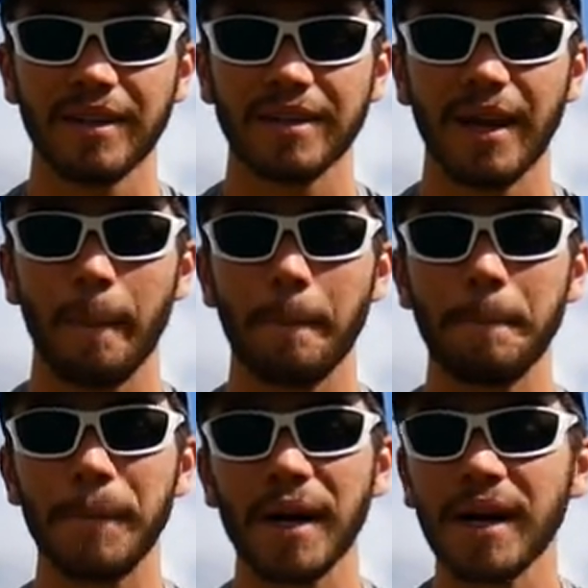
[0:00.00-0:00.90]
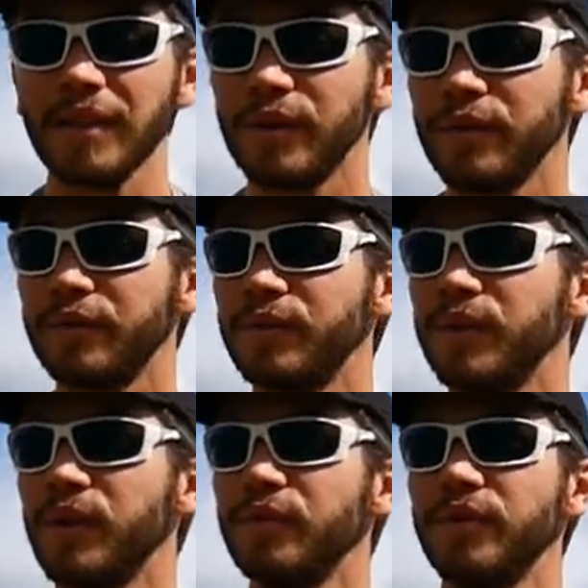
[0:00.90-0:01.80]
Il n'y a pas de
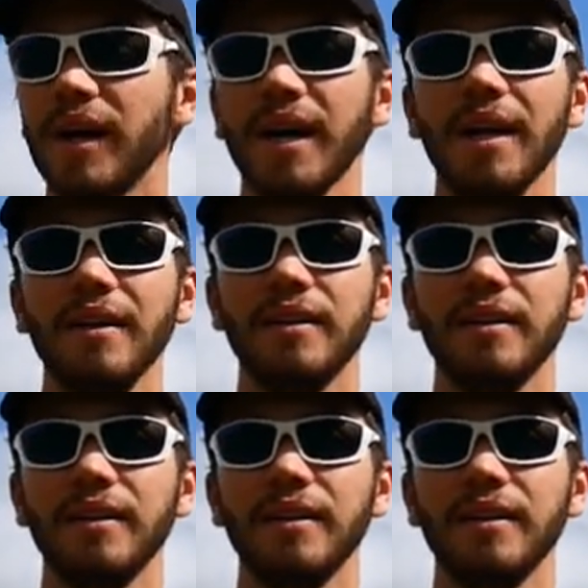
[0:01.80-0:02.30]
de vraie